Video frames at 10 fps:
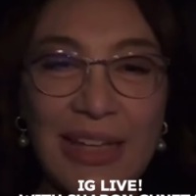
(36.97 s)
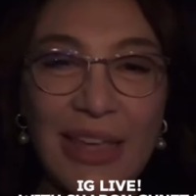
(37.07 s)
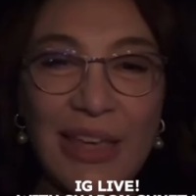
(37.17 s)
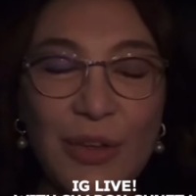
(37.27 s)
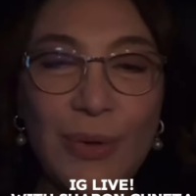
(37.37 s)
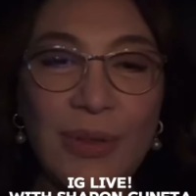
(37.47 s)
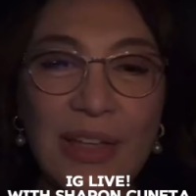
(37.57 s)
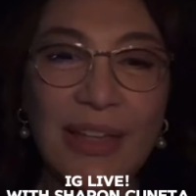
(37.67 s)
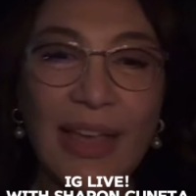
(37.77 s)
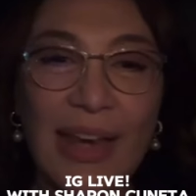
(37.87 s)
Thank you.
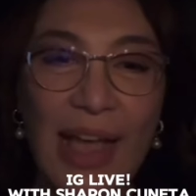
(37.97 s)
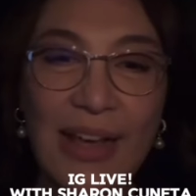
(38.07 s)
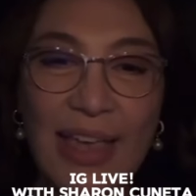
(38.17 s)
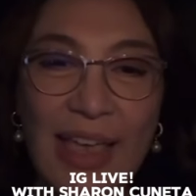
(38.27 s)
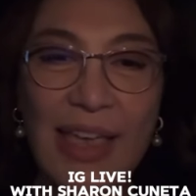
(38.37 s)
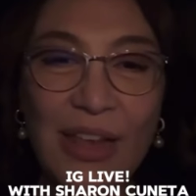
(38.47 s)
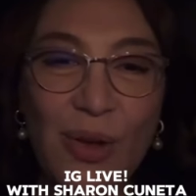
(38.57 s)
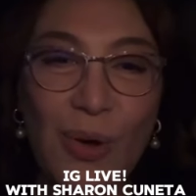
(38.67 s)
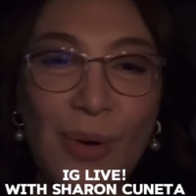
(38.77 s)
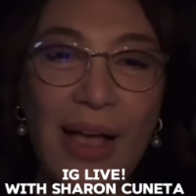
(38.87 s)
Kilara Kay,
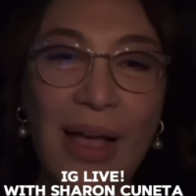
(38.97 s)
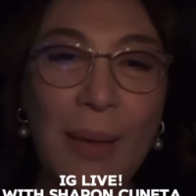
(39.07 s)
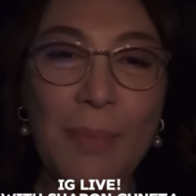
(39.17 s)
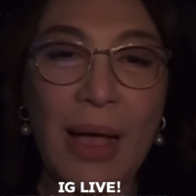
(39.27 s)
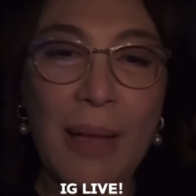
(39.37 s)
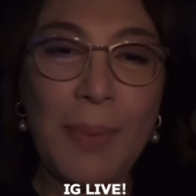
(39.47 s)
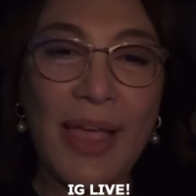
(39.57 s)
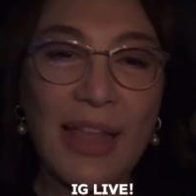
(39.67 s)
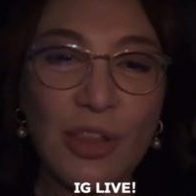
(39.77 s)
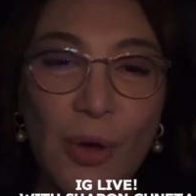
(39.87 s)
hello. Ab
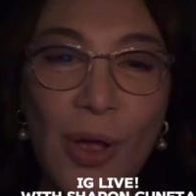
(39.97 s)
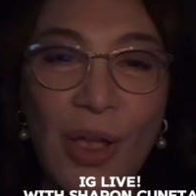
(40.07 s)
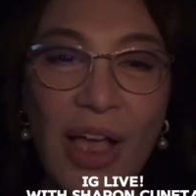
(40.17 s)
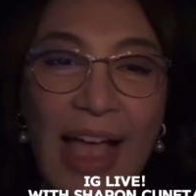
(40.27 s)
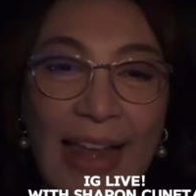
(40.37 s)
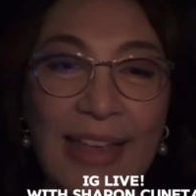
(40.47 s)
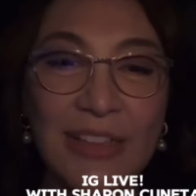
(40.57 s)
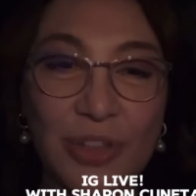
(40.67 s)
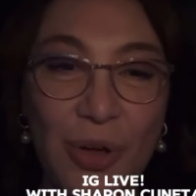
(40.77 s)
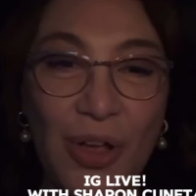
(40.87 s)
Abaheto,
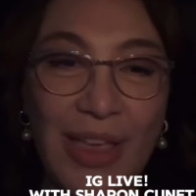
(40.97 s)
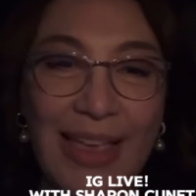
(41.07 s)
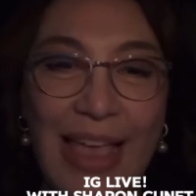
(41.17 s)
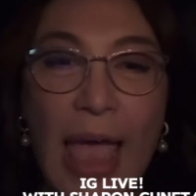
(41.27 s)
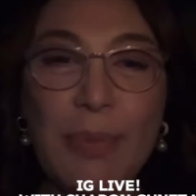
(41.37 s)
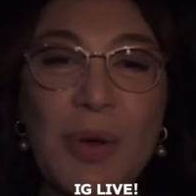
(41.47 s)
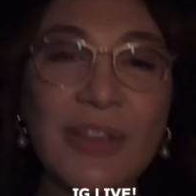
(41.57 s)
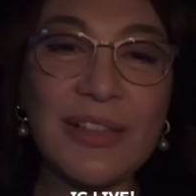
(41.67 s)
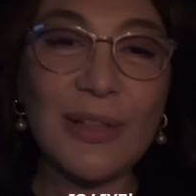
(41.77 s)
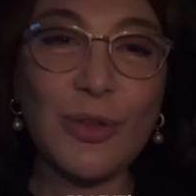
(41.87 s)
Alan Joy. Happy
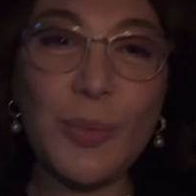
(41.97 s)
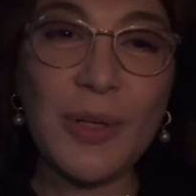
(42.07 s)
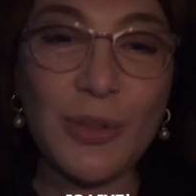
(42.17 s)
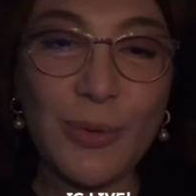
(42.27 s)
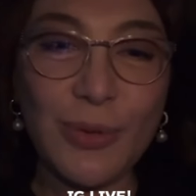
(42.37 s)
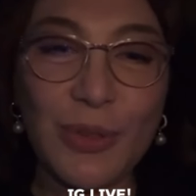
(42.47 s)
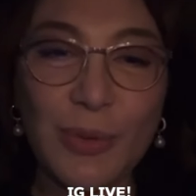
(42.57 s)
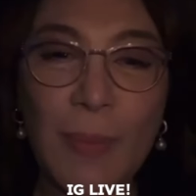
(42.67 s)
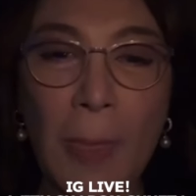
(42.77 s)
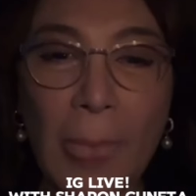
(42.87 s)
birthday sa October 2 to
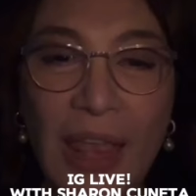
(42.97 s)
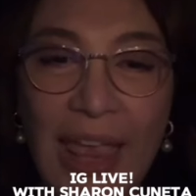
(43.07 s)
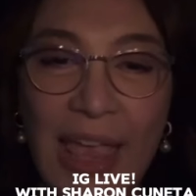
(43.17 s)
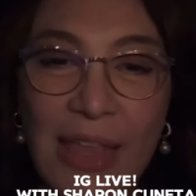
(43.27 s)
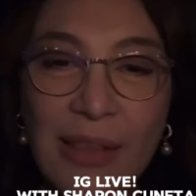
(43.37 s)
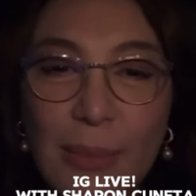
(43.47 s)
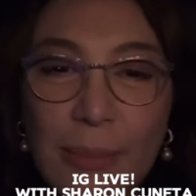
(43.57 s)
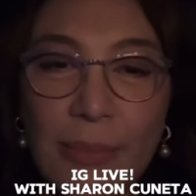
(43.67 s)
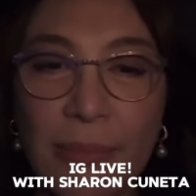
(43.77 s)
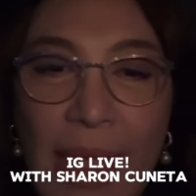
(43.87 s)
you and
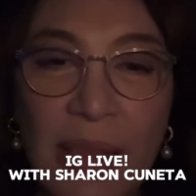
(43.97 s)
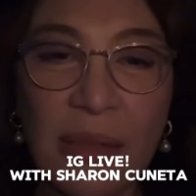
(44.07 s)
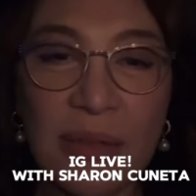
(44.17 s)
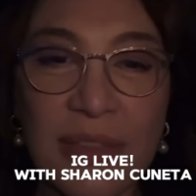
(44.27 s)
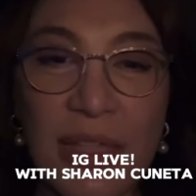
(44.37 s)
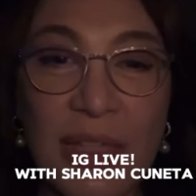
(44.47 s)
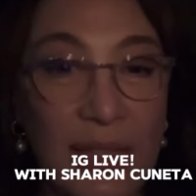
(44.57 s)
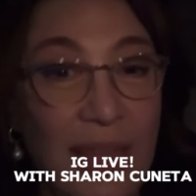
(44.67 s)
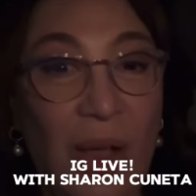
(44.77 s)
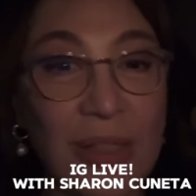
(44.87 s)
Mel
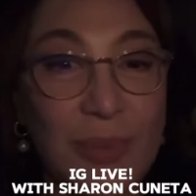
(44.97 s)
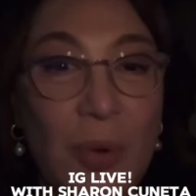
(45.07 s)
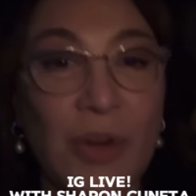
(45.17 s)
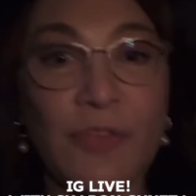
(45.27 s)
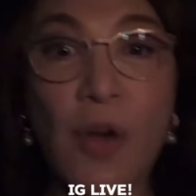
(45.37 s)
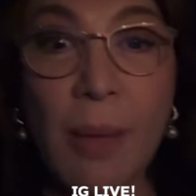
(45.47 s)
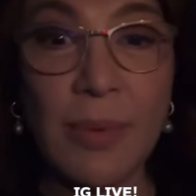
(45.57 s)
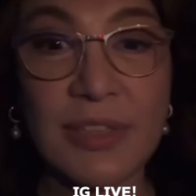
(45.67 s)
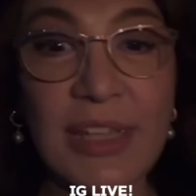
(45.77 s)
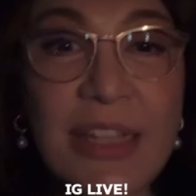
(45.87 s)
C.D. Osborne
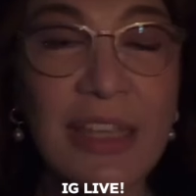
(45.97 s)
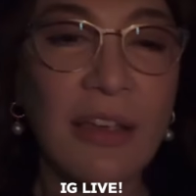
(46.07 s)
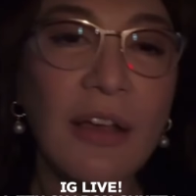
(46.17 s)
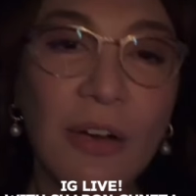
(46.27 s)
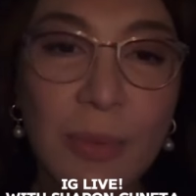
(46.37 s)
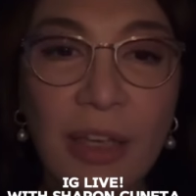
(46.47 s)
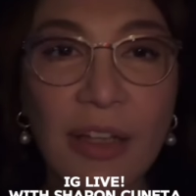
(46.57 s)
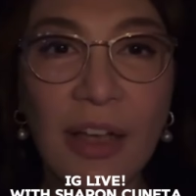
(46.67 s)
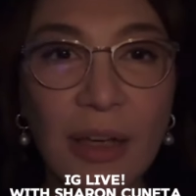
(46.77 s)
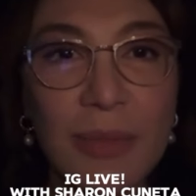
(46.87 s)
from Sydney. Oh my
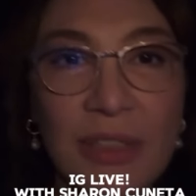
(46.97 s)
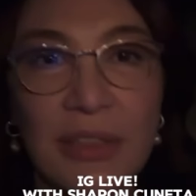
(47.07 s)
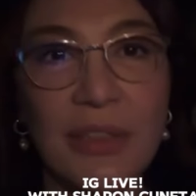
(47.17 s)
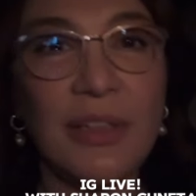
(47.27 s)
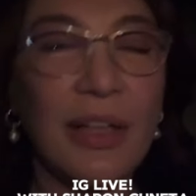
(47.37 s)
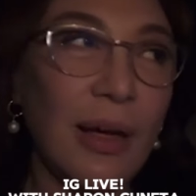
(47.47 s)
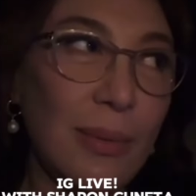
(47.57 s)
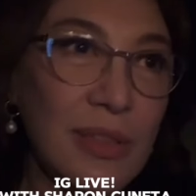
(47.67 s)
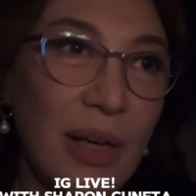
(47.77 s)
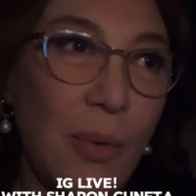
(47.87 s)
God, nakakamiss ang Sydney,
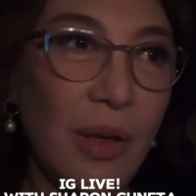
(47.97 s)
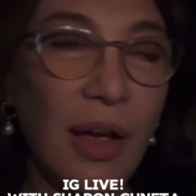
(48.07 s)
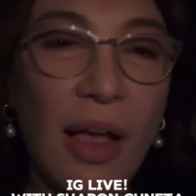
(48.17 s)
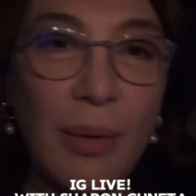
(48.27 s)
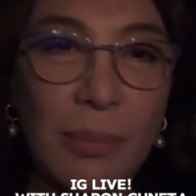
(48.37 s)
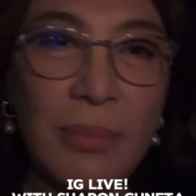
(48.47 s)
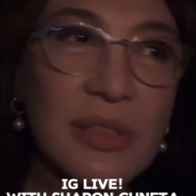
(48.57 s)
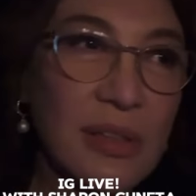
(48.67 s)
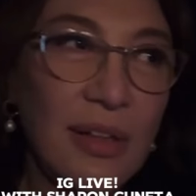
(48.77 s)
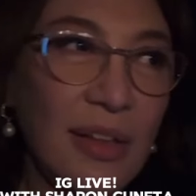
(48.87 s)
nakakamiss ang Hawaii.
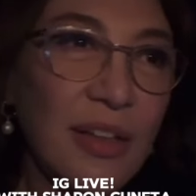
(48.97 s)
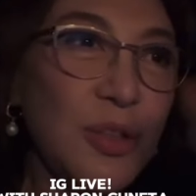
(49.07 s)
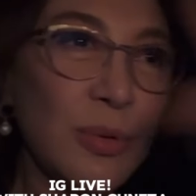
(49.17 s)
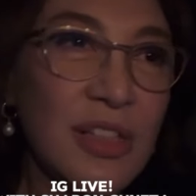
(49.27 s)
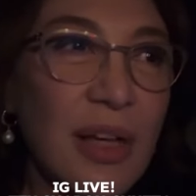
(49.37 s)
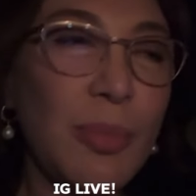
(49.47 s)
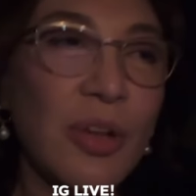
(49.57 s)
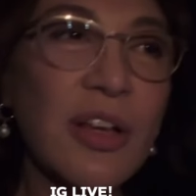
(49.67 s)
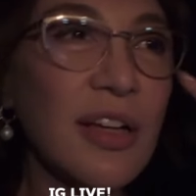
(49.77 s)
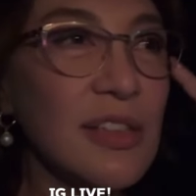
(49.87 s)
Nakakamiss yung nasa
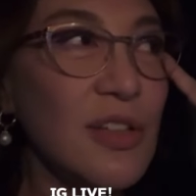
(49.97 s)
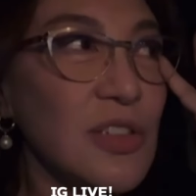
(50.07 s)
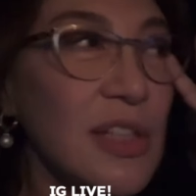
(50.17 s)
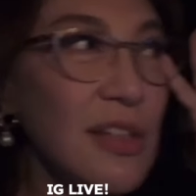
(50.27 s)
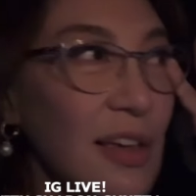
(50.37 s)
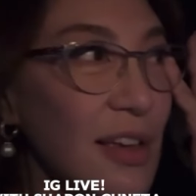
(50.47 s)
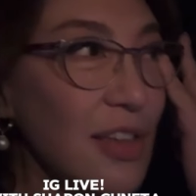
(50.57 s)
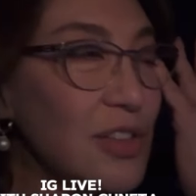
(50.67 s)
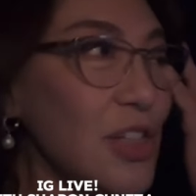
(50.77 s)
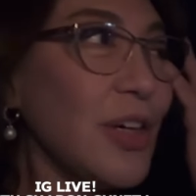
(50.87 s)
abroad ka kasi you see,
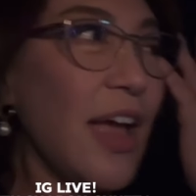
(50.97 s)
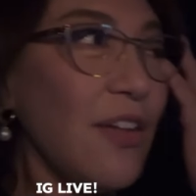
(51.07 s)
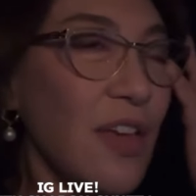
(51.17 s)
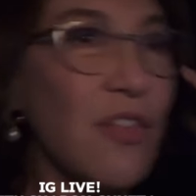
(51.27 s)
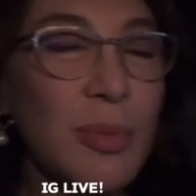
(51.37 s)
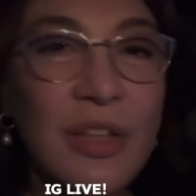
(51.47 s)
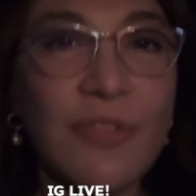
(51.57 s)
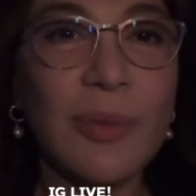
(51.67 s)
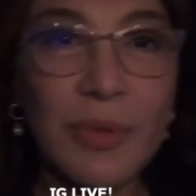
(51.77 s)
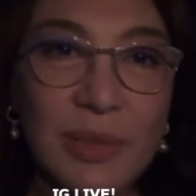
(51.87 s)
you see your life here from a
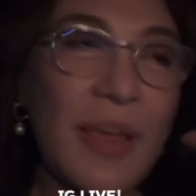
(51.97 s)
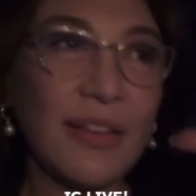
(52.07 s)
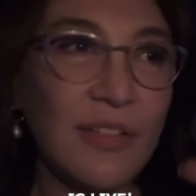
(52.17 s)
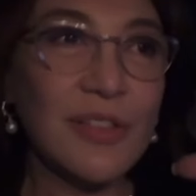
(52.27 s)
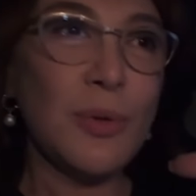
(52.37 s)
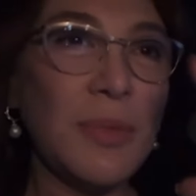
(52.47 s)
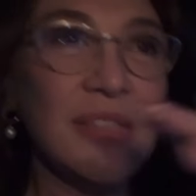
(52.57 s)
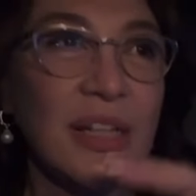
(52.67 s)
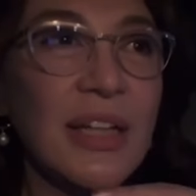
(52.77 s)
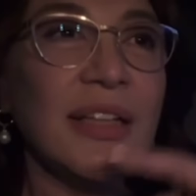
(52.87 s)
different perspective. So,
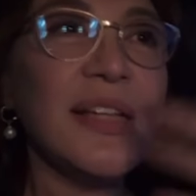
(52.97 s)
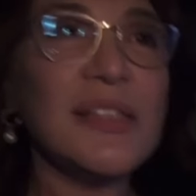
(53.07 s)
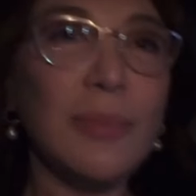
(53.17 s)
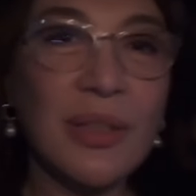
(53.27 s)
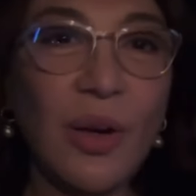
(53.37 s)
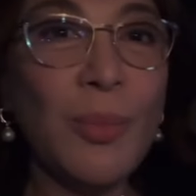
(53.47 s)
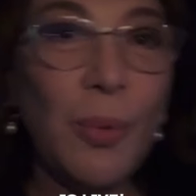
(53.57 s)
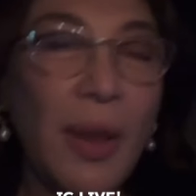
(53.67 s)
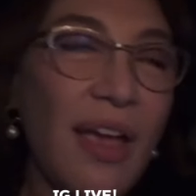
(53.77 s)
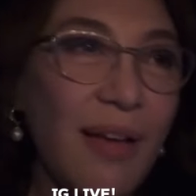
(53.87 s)
mas nasasabi kang
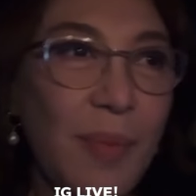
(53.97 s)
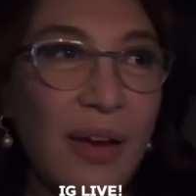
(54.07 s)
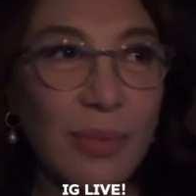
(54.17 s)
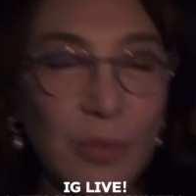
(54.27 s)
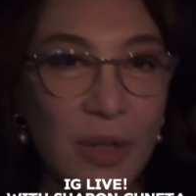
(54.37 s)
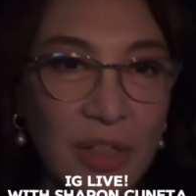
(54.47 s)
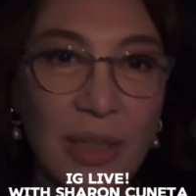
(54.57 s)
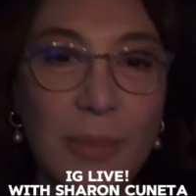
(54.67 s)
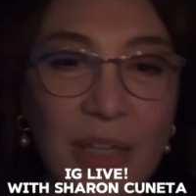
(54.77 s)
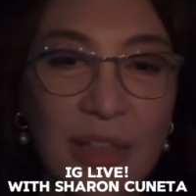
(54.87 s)
umuwi para mag-work,
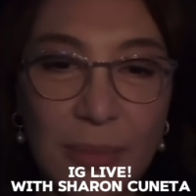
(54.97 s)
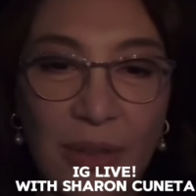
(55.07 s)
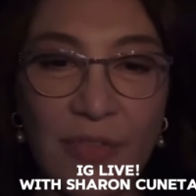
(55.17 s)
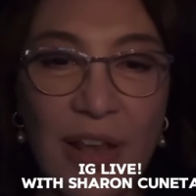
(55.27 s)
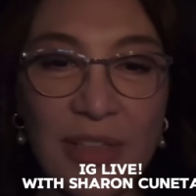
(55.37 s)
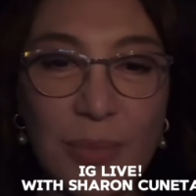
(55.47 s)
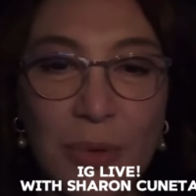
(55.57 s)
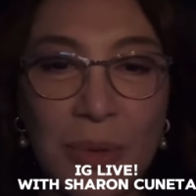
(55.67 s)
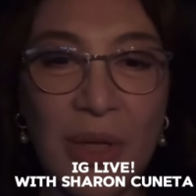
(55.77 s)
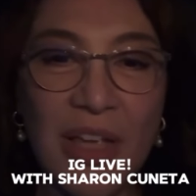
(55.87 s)
tsaka makita yung mga friends
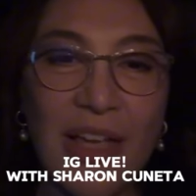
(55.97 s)
mo.